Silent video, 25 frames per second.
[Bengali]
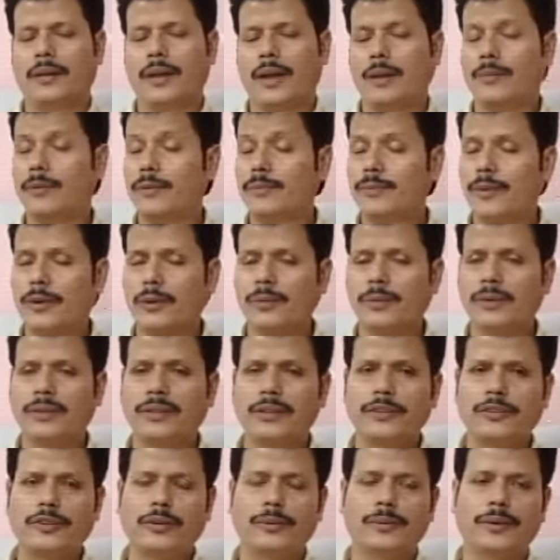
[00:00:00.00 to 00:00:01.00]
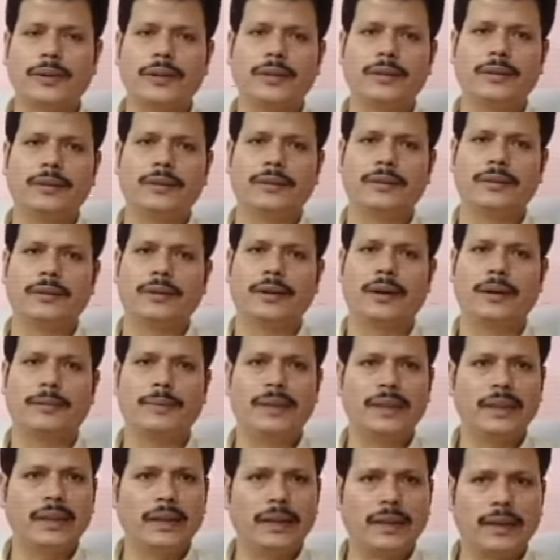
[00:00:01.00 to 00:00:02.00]
এবং পরবর্তী সময়ে
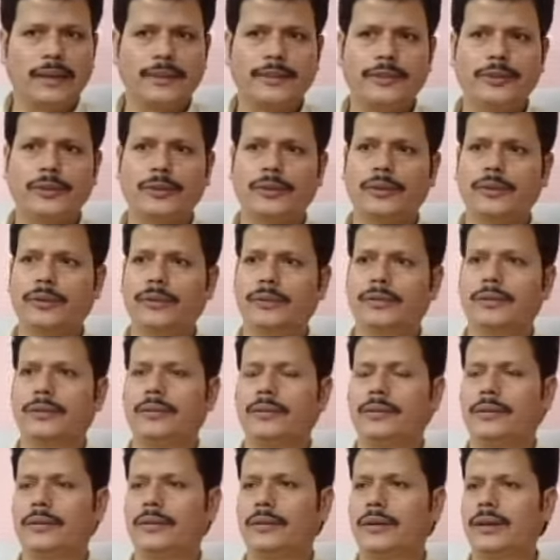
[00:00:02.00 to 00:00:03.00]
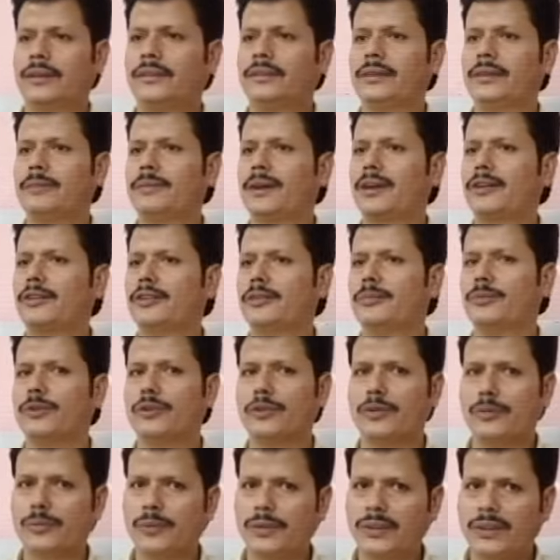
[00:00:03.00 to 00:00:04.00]
আমাদের রাজ্য রাজ্যের মাননীয়
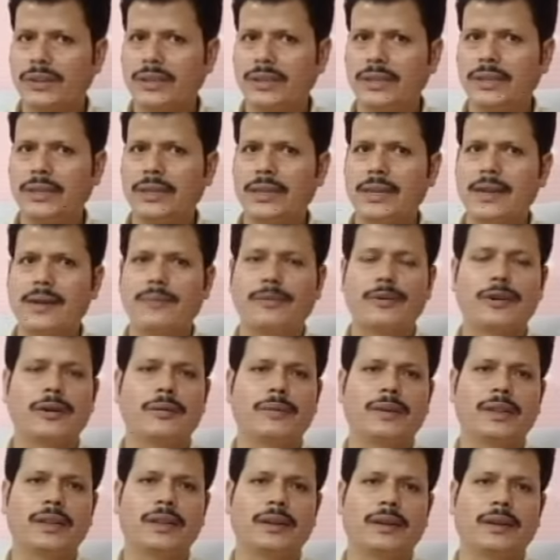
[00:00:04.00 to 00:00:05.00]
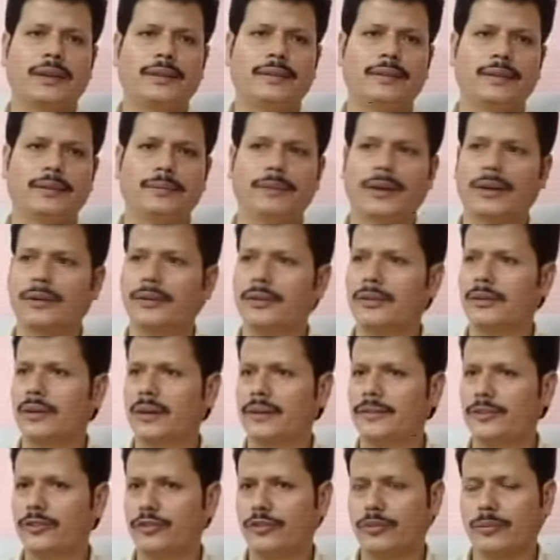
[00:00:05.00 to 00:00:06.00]
মুখ্যমন্ত্রী এবং আমাদের রাজ্যের মাননীয়
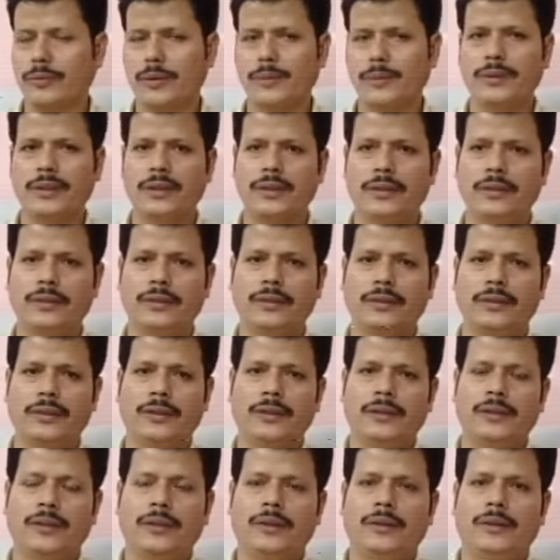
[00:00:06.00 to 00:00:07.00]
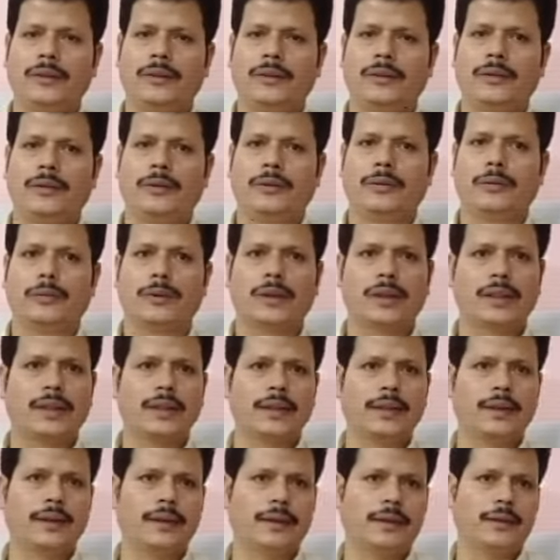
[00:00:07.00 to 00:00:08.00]
রাজ্য সভাপতি
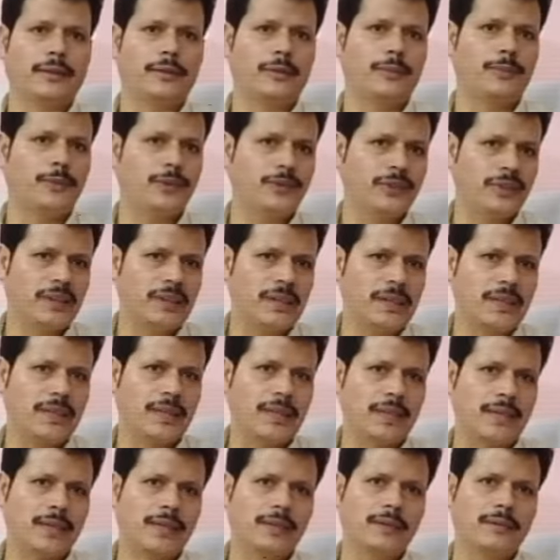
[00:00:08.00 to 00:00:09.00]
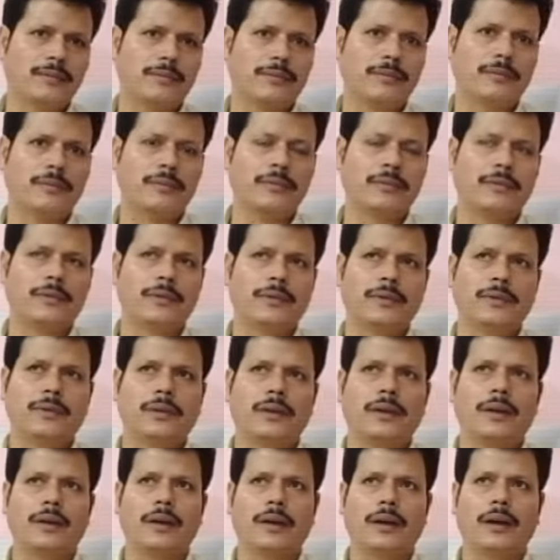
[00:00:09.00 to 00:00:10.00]
ওনাদের উপস্থিতিতে
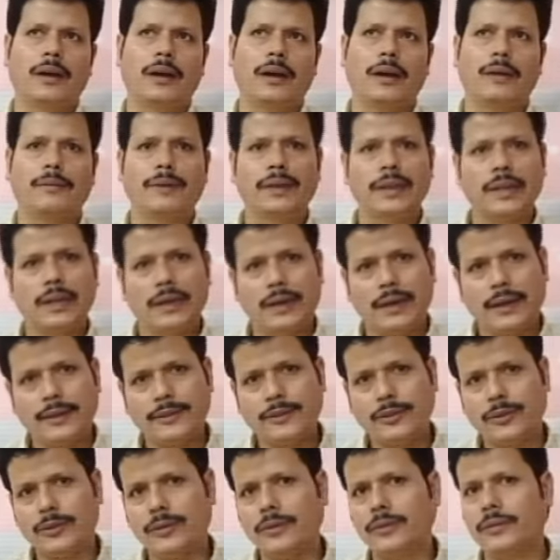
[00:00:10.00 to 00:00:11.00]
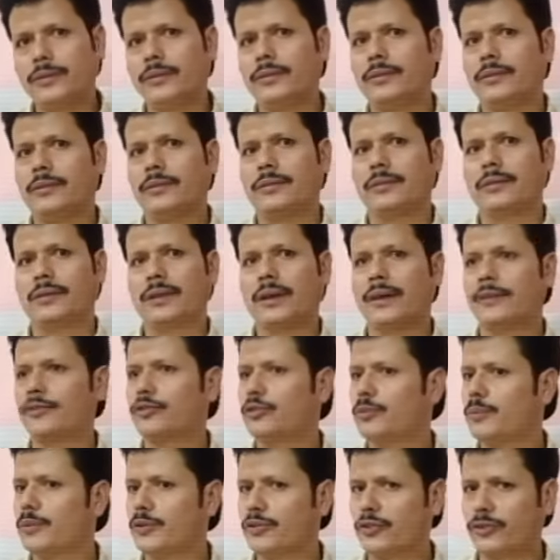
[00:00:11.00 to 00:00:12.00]
আমাদের রাজ্য তার
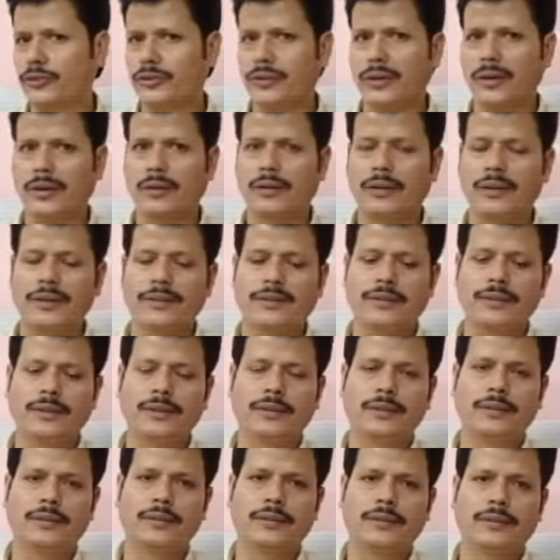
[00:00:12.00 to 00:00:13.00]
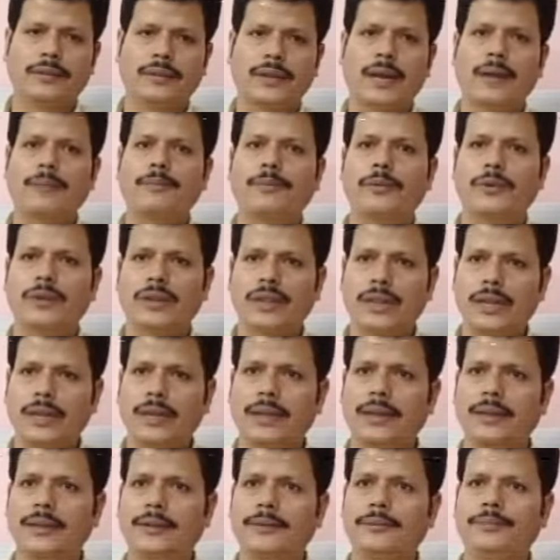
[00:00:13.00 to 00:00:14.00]
শুভ সূচনা হয়েছে তারপর থেকে